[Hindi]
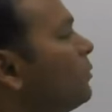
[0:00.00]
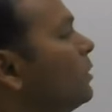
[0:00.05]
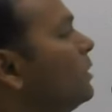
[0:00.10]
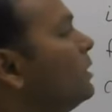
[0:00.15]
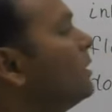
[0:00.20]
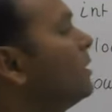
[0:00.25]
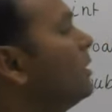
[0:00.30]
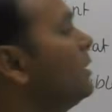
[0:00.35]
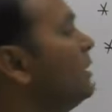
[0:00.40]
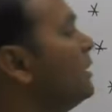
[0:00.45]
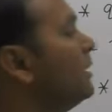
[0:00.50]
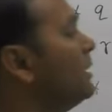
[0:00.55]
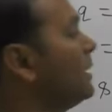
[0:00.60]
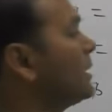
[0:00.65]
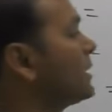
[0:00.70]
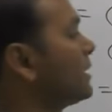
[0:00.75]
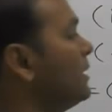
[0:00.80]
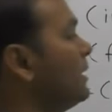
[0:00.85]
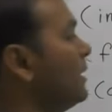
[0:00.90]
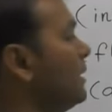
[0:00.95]
पॉइंटर
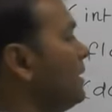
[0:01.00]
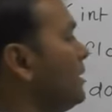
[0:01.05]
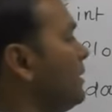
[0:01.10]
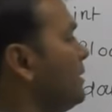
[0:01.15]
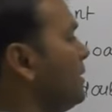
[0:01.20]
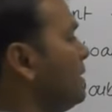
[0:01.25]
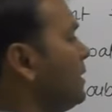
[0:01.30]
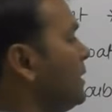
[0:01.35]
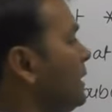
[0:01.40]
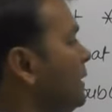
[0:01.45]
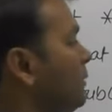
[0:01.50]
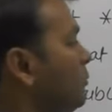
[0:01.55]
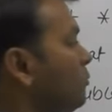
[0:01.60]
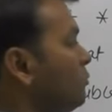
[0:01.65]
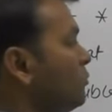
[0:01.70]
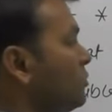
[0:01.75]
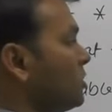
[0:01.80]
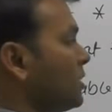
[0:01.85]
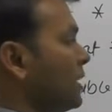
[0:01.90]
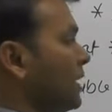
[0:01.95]
इसलिए
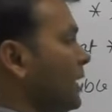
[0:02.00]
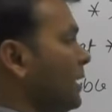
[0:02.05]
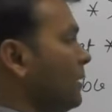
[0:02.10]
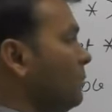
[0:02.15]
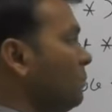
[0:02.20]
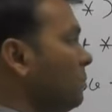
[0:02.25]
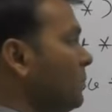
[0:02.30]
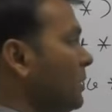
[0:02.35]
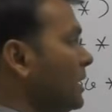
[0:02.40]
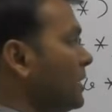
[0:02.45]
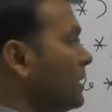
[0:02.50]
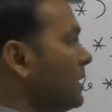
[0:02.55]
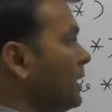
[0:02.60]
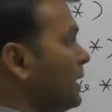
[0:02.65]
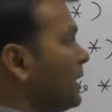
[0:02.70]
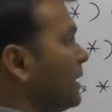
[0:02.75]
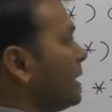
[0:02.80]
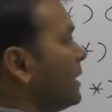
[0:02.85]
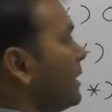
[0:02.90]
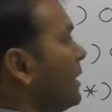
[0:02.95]
क्यू सेम प्लेस से
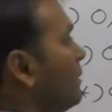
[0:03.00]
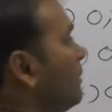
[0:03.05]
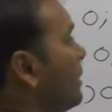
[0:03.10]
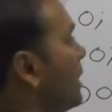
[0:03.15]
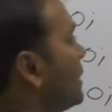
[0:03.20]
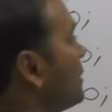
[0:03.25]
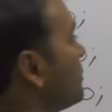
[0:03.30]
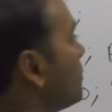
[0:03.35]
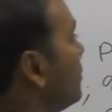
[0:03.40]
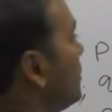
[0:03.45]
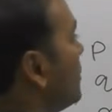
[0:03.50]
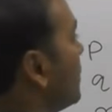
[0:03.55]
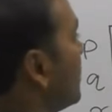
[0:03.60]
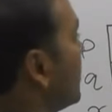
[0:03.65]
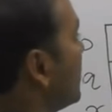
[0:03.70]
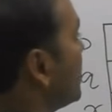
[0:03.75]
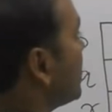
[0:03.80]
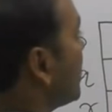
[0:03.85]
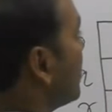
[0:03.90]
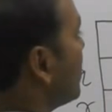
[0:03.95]
कितने बाइट्स पॉइंट
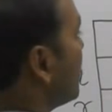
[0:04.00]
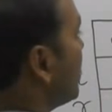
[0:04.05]
करना स्टार्ट